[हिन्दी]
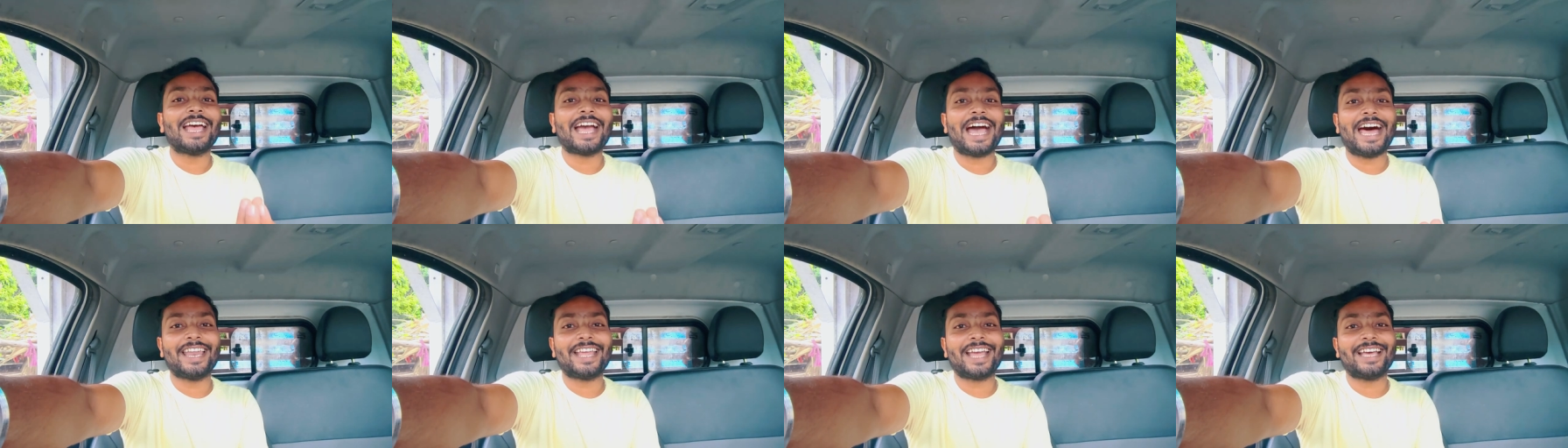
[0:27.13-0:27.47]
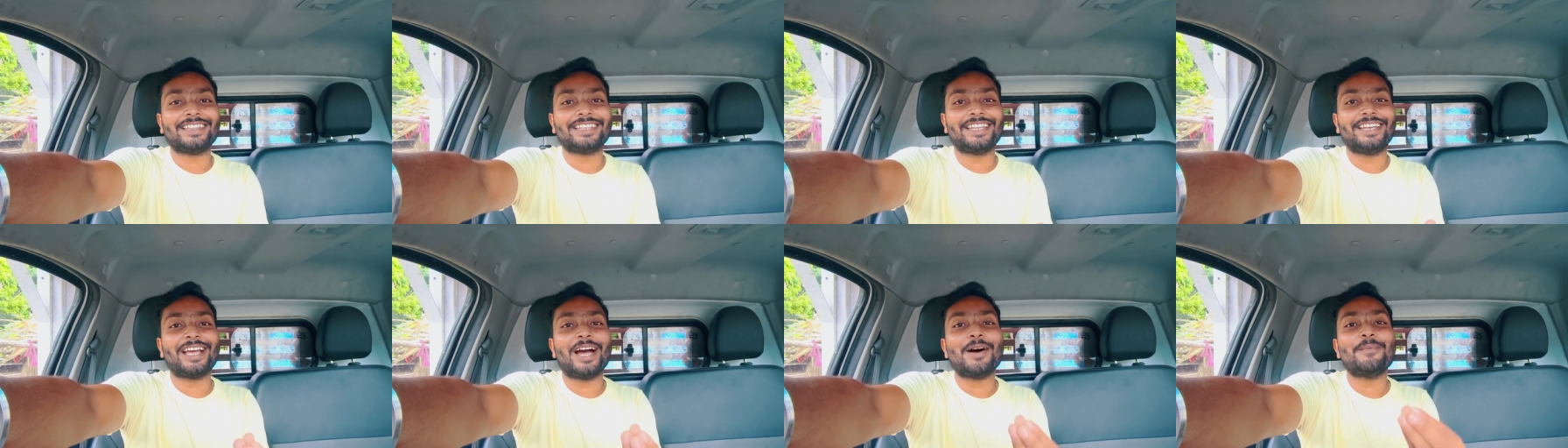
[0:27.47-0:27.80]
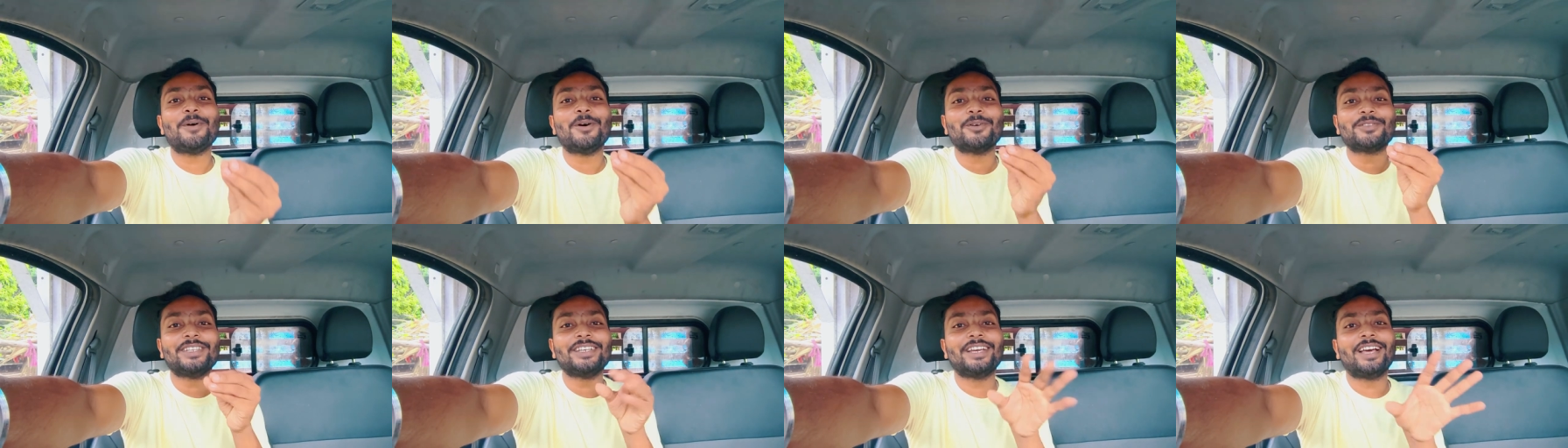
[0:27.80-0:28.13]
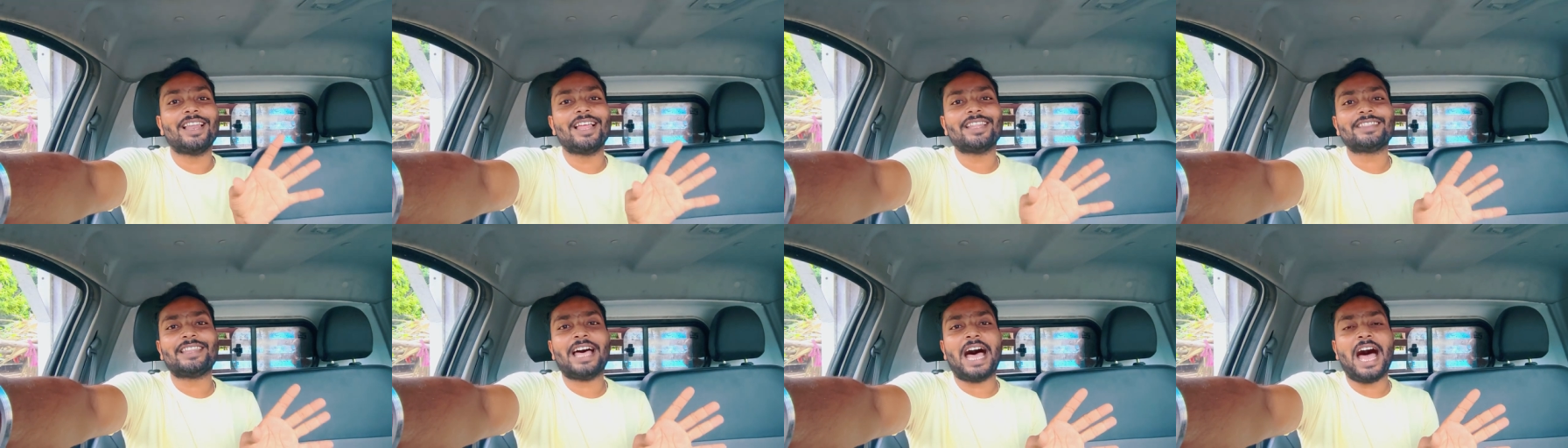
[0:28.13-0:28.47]
लगाने का तरीका बहुत ही
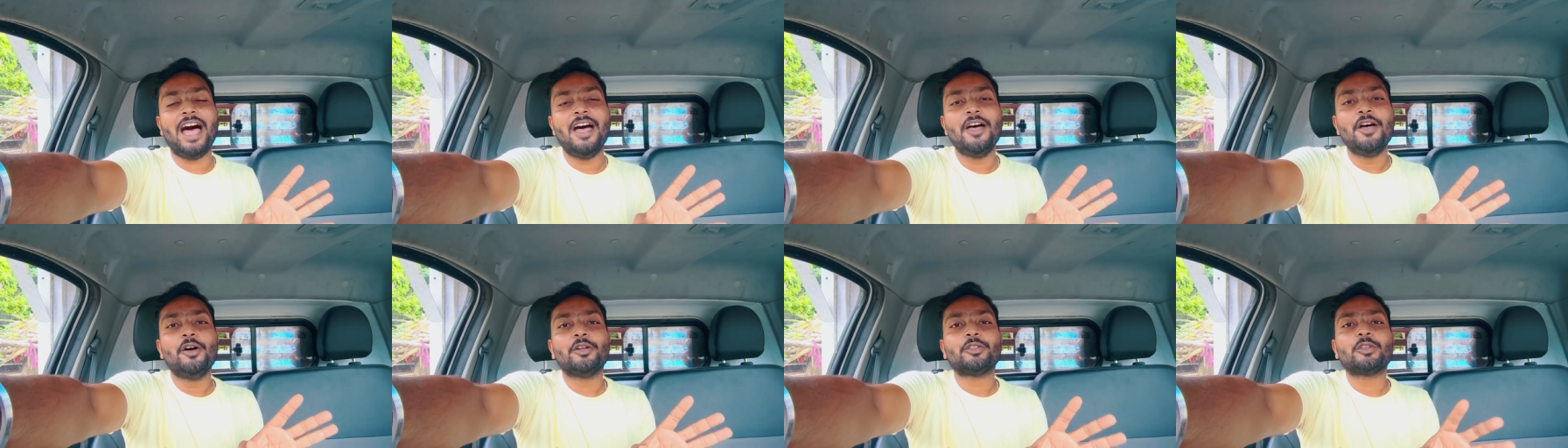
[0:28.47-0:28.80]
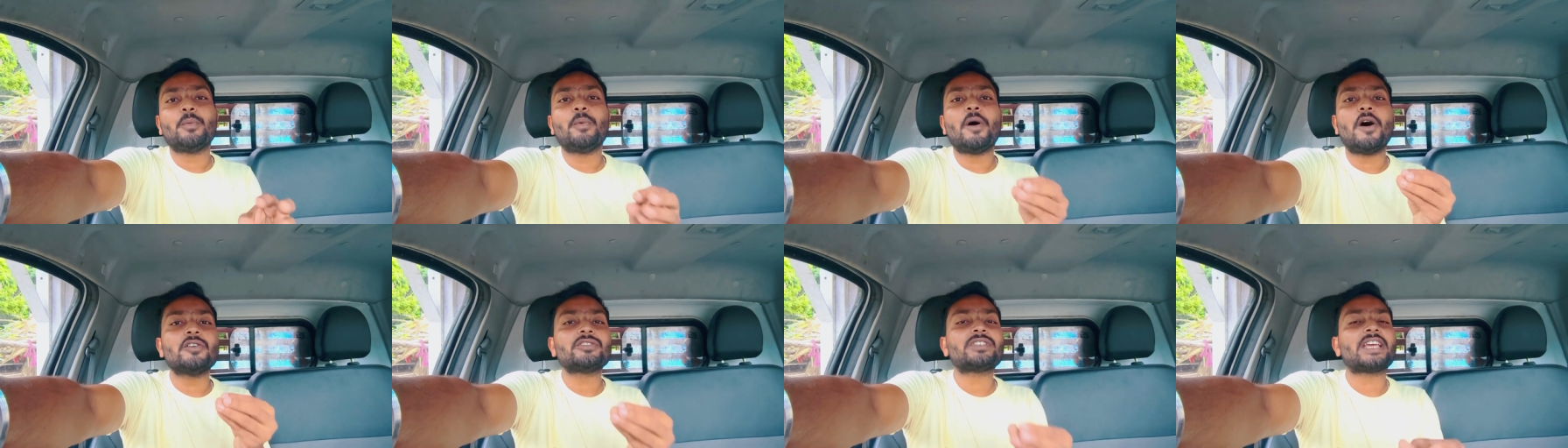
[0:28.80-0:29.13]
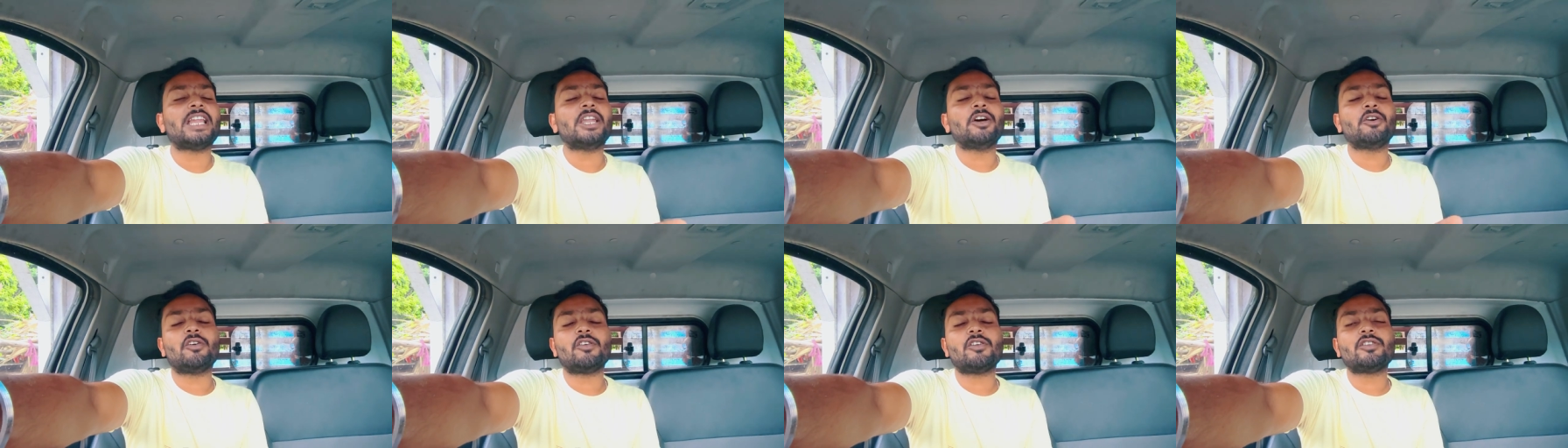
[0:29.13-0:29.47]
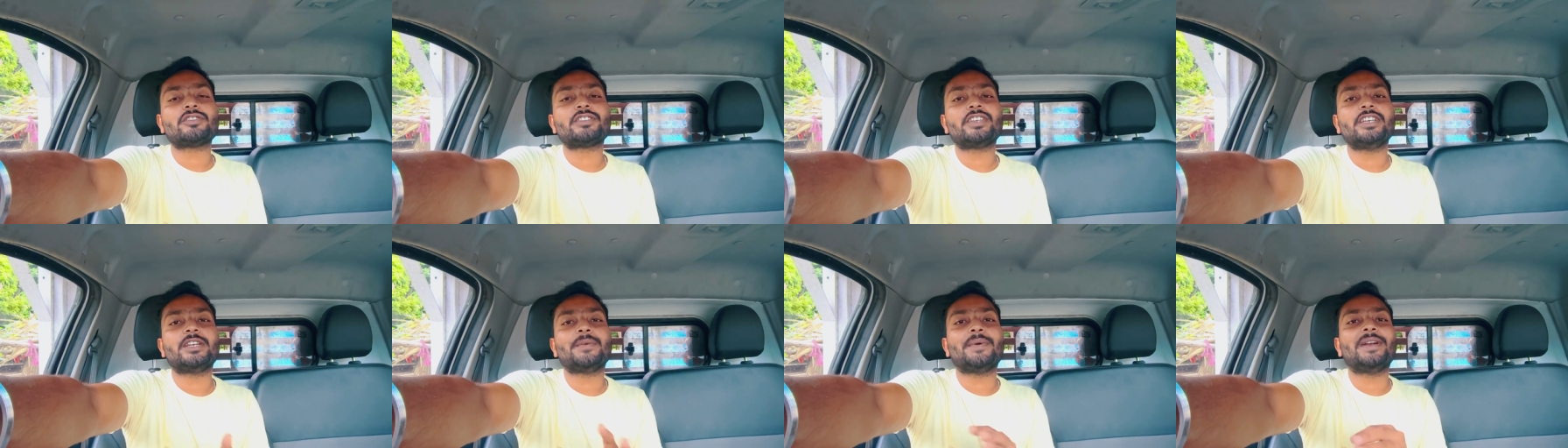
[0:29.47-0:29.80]
गलत था तो बहुत सारे लोगों को
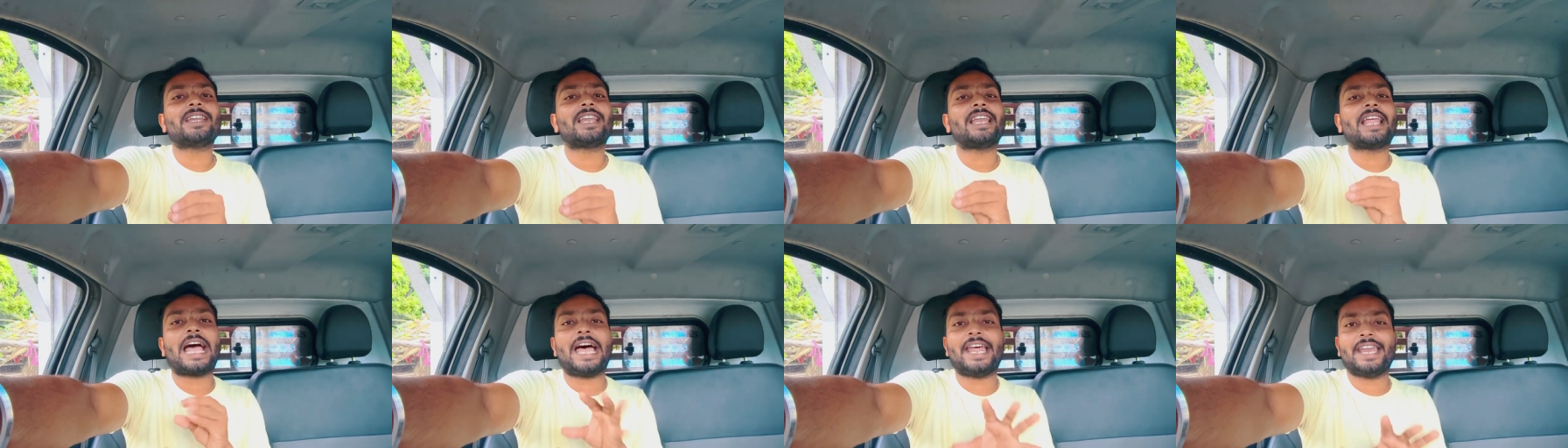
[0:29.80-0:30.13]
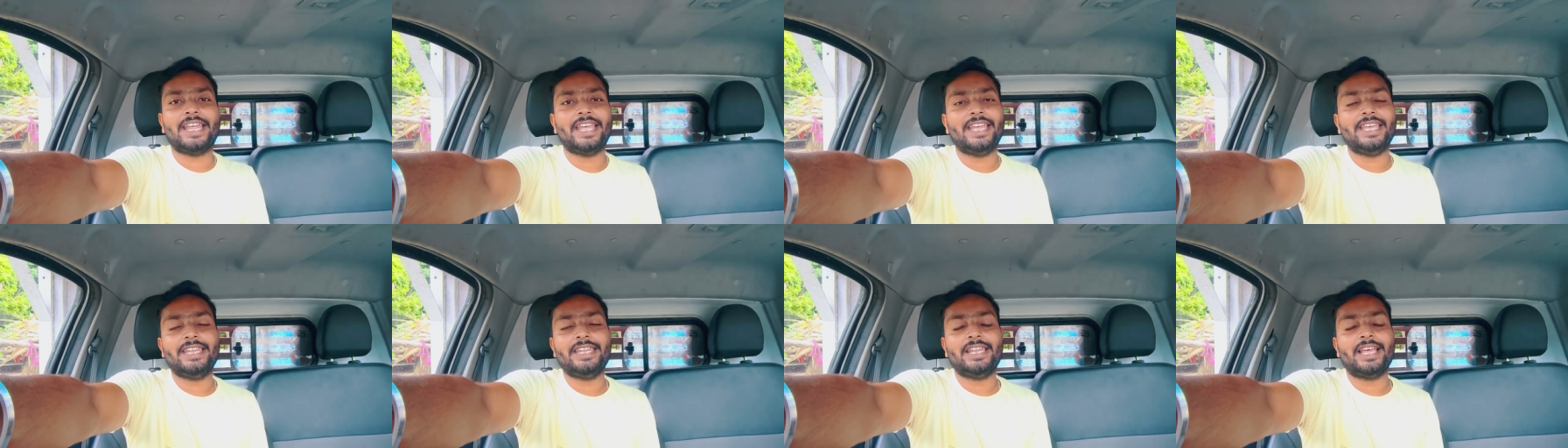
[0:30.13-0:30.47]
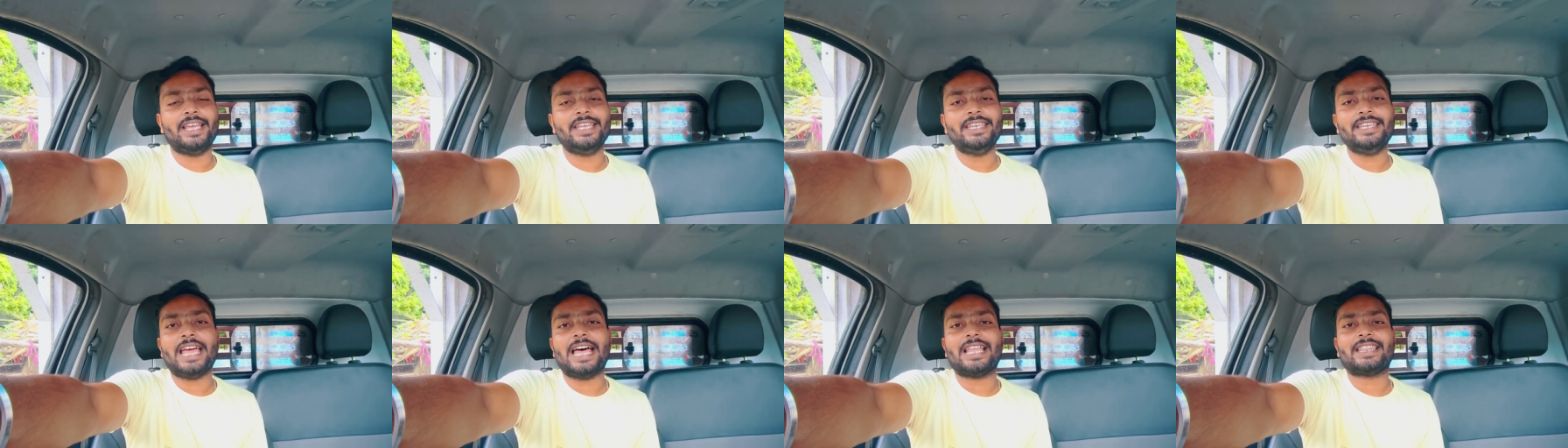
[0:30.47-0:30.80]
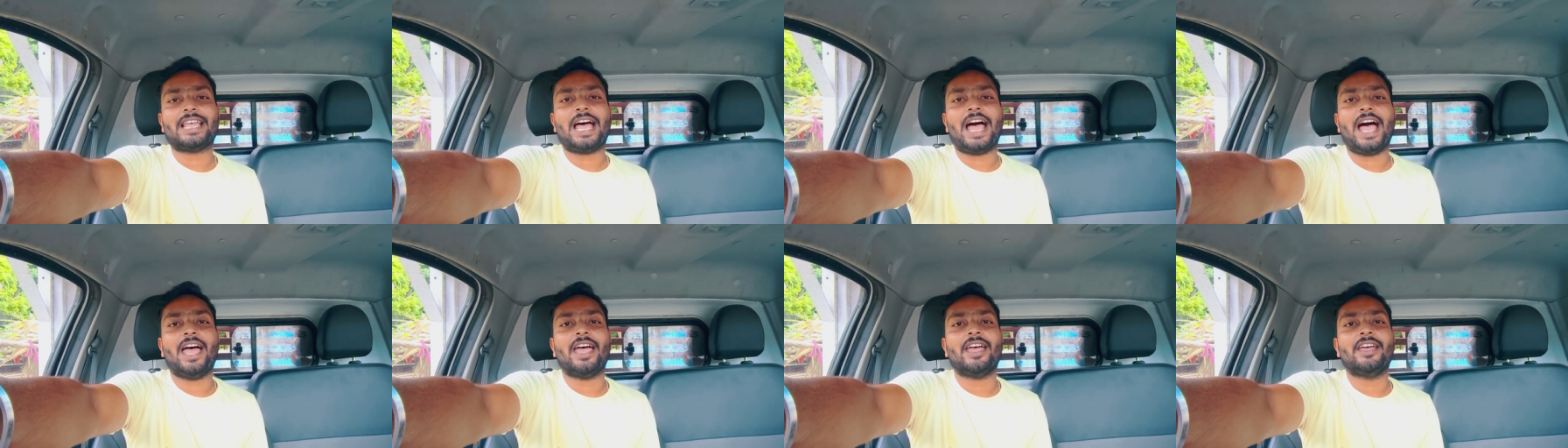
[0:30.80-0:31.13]
सीट बेल्ट लगाने नहीं
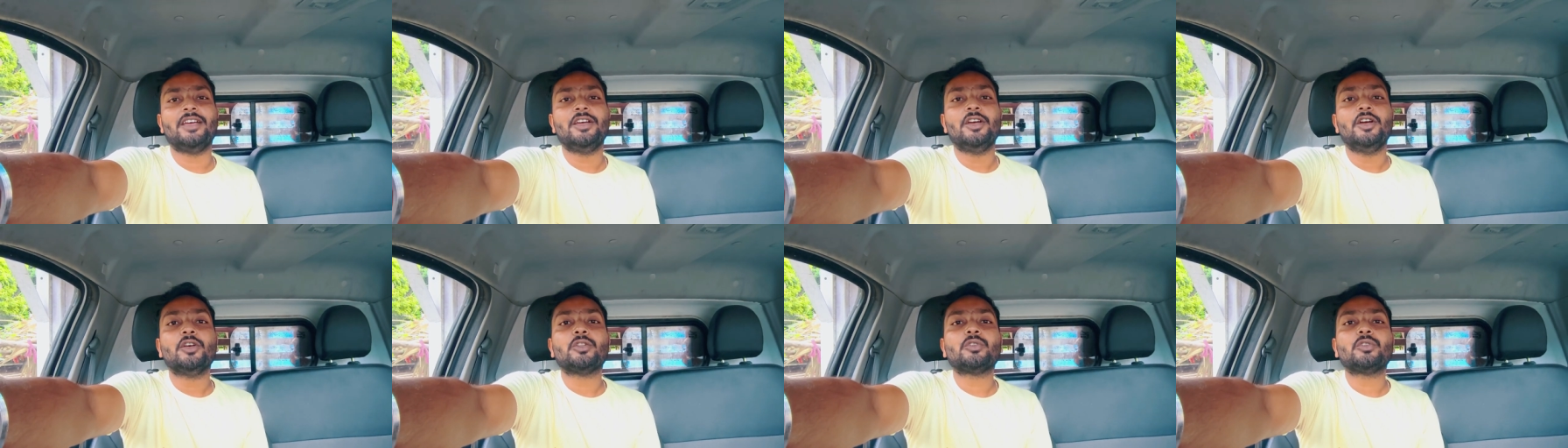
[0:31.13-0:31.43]
आता है